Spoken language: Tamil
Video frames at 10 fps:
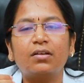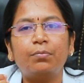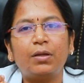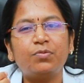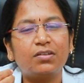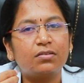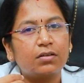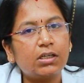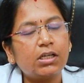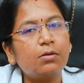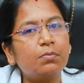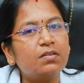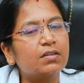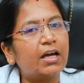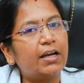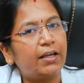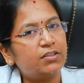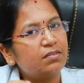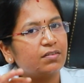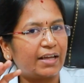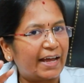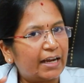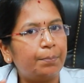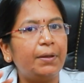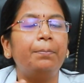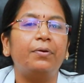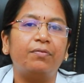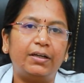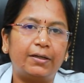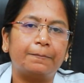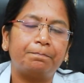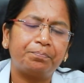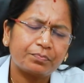சம்டைம்ஸ் இந்த த்ரெட்டன் மிஸ்கேரேஜஸ் கேன் பி ப்ரிவெண்டட்